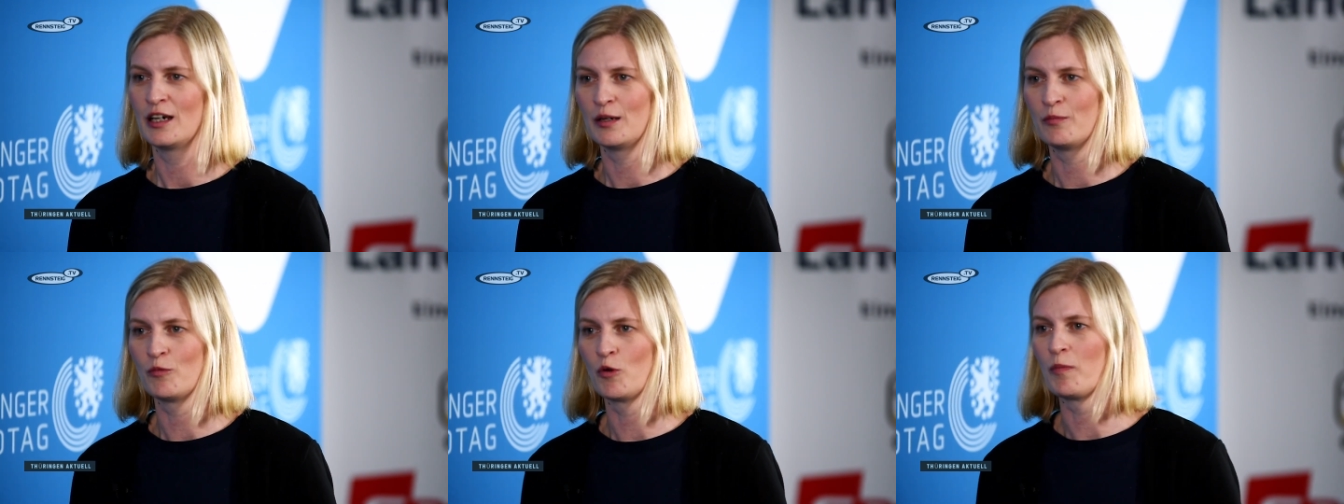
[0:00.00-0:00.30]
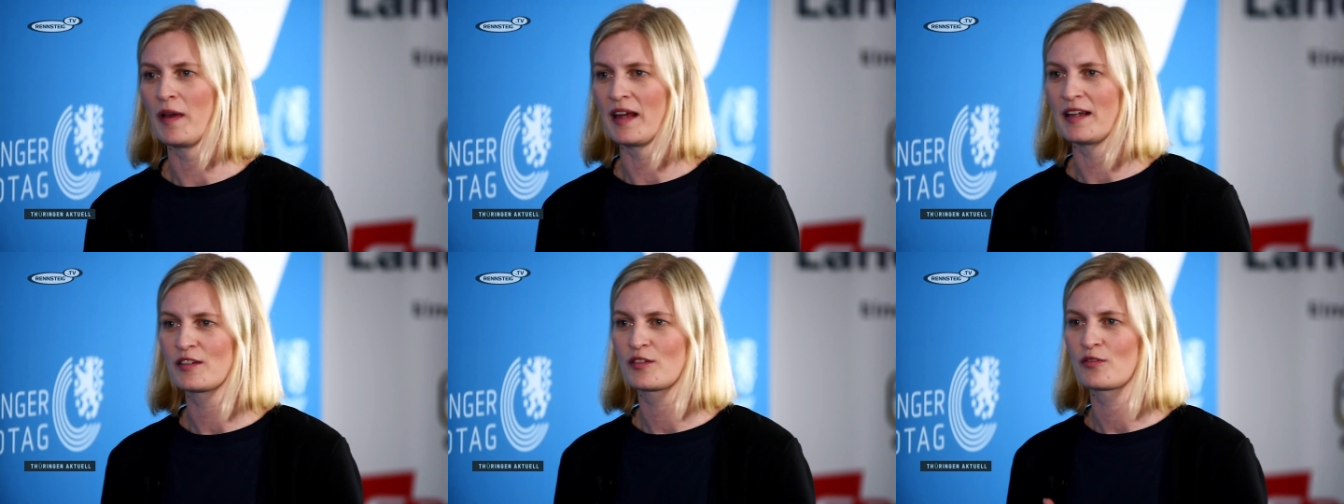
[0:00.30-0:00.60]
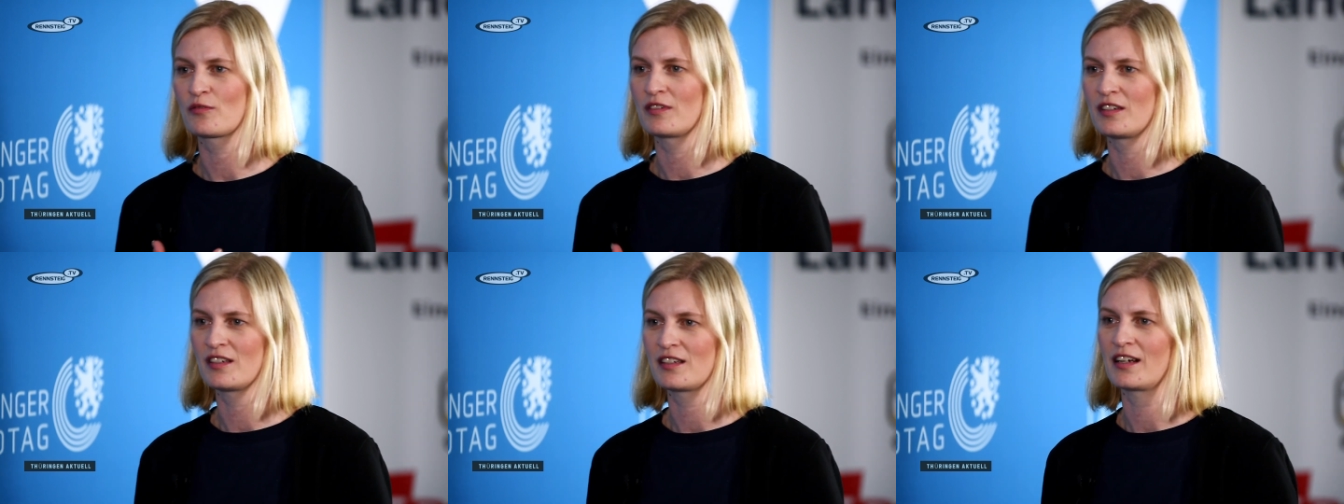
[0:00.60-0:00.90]

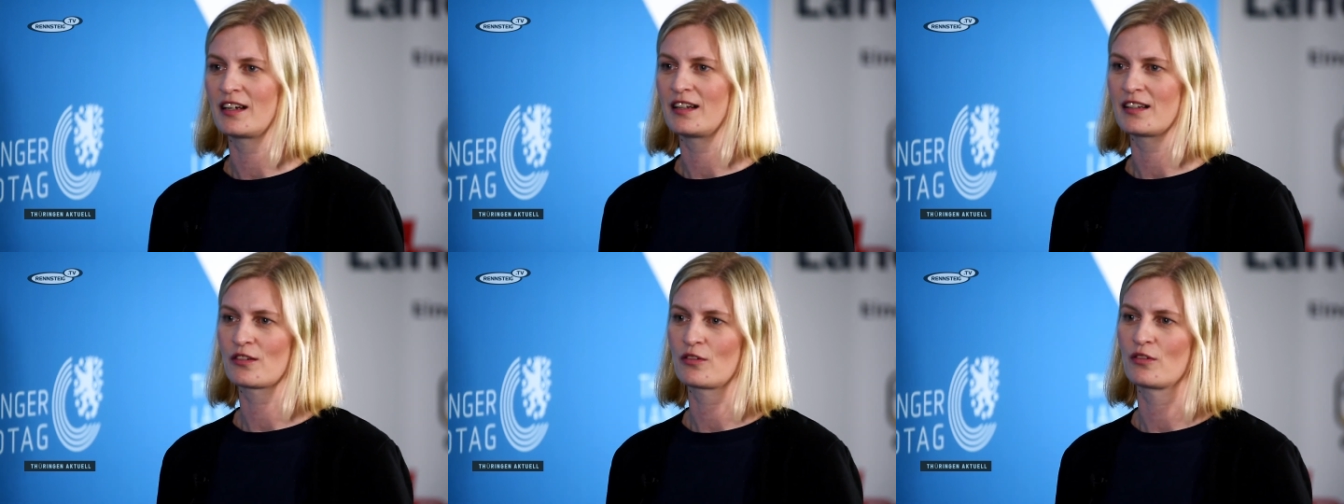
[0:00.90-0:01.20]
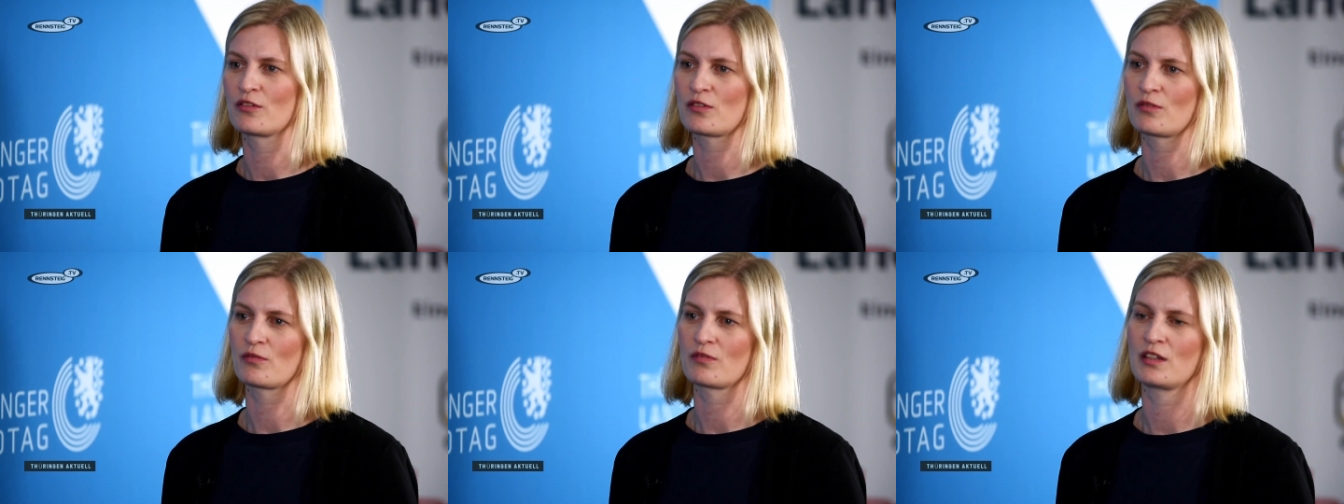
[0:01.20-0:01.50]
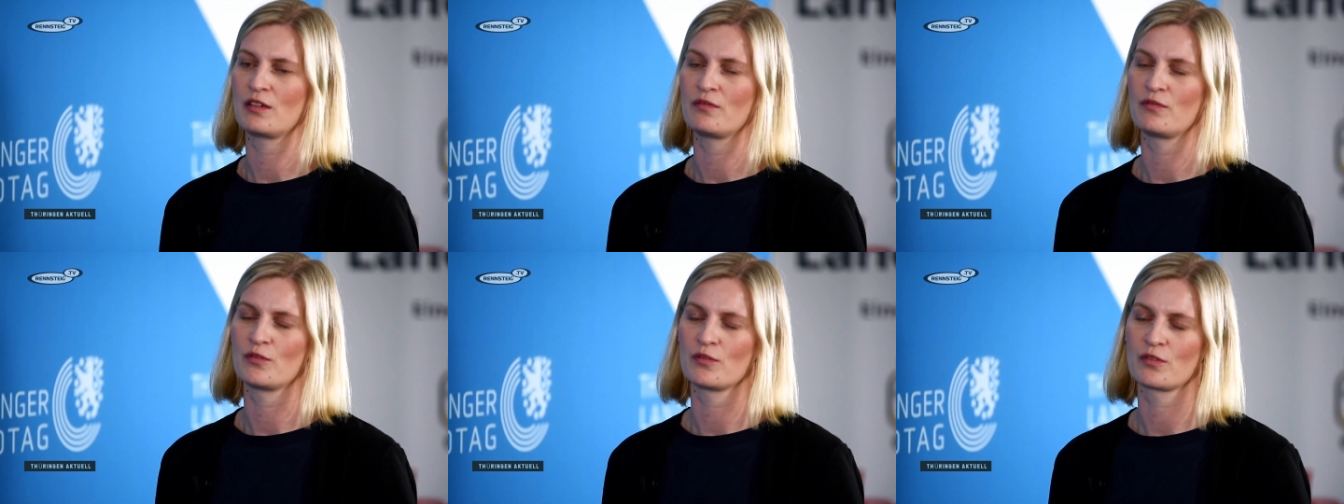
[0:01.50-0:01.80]
Moment und nicht als
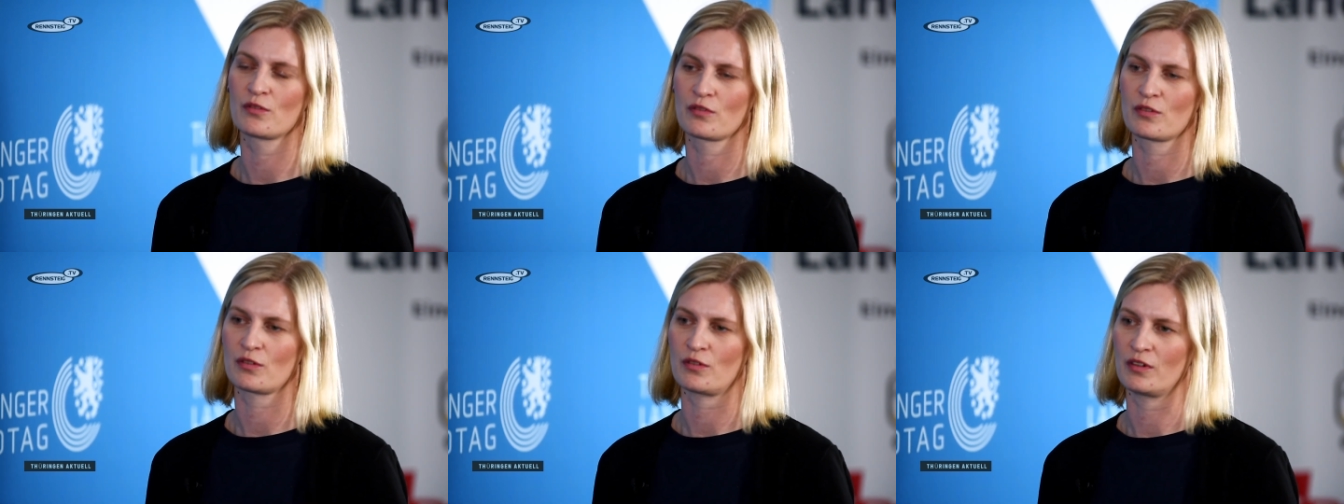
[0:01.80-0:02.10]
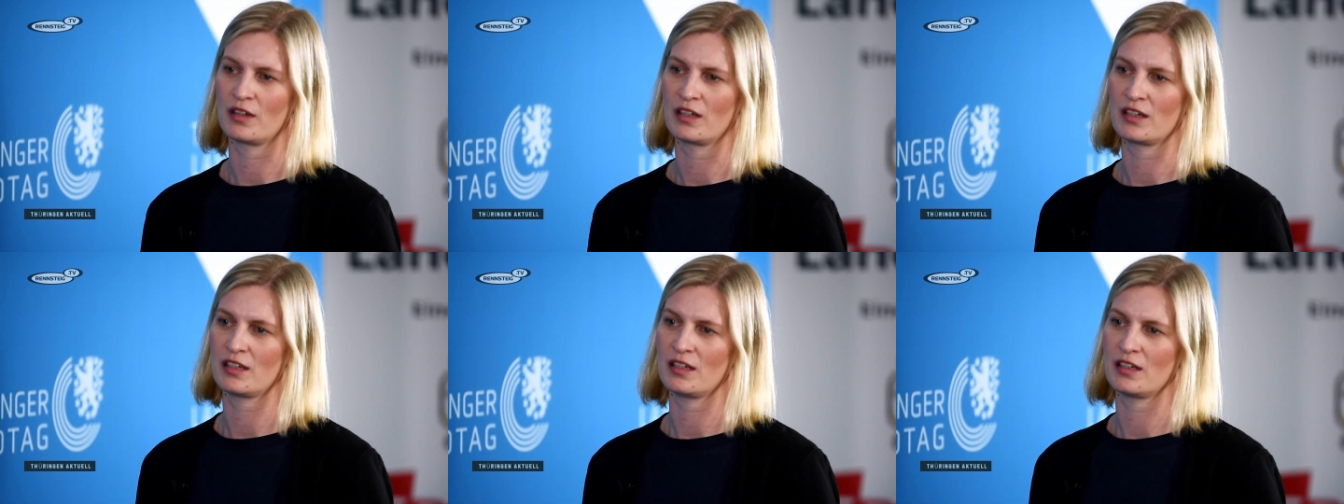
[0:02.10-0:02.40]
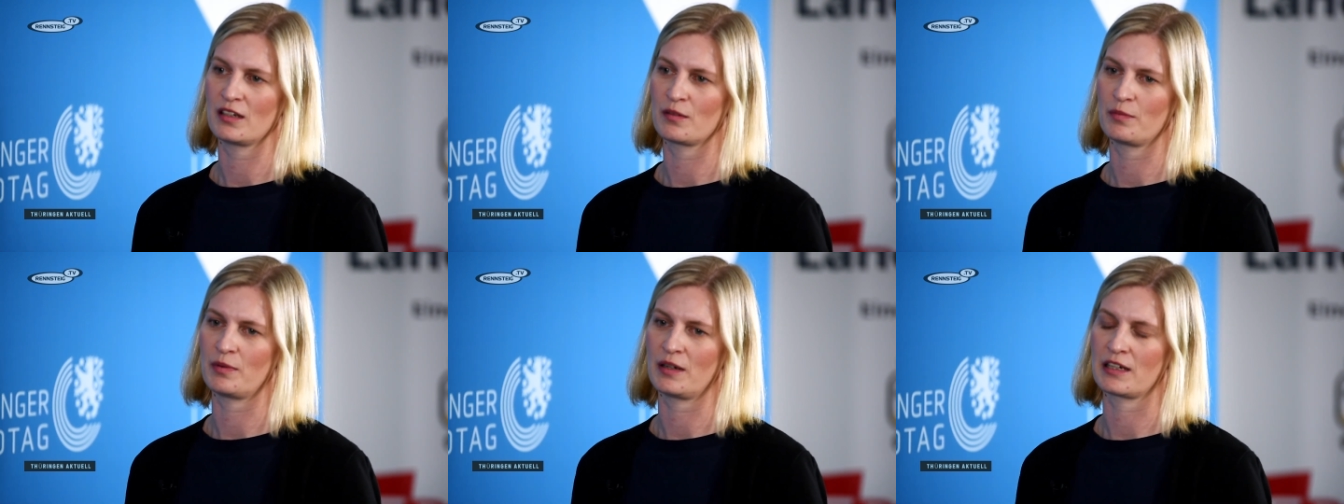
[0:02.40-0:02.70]
konstruktive,
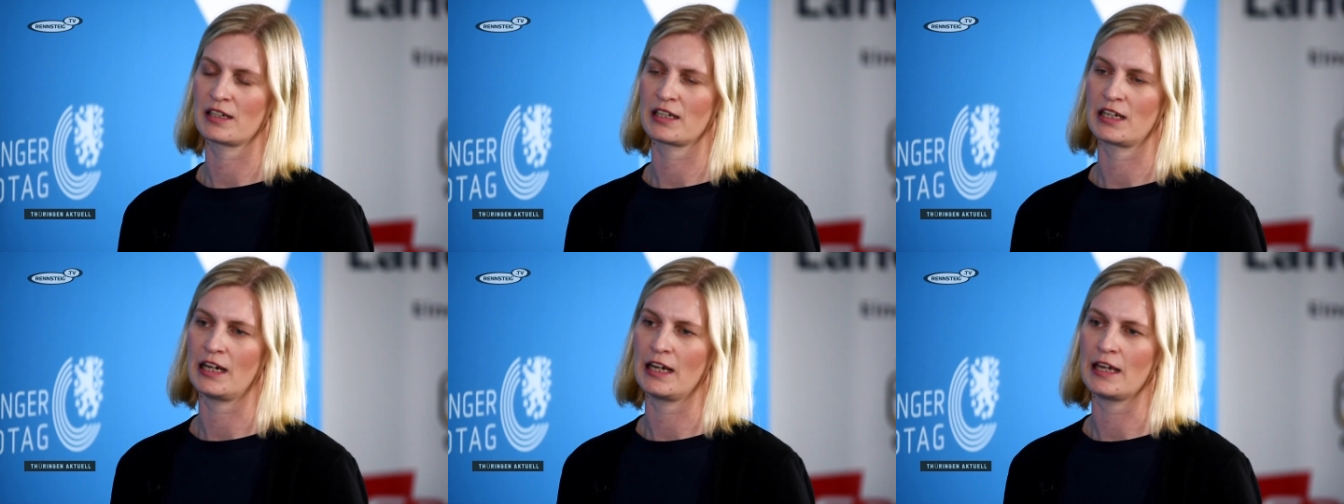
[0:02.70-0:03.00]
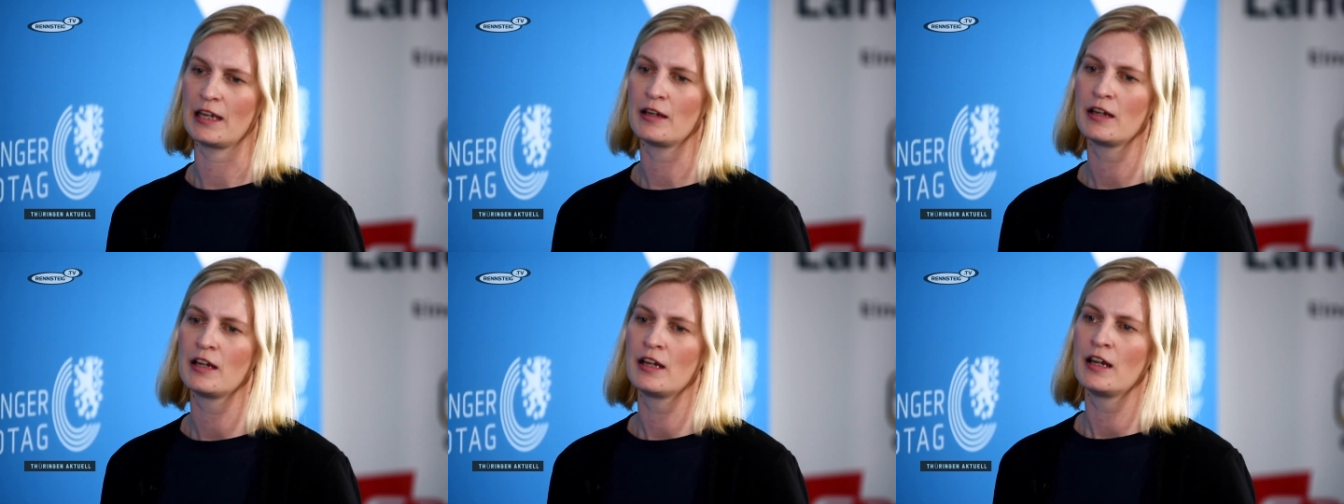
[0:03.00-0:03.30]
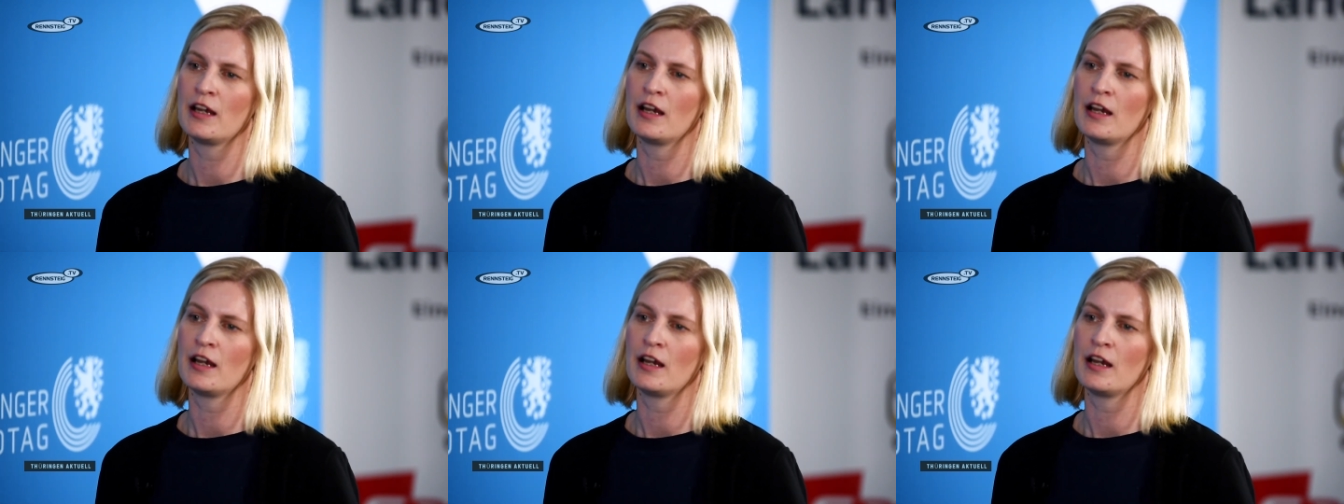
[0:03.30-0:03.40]
lösungsorientierte Partei.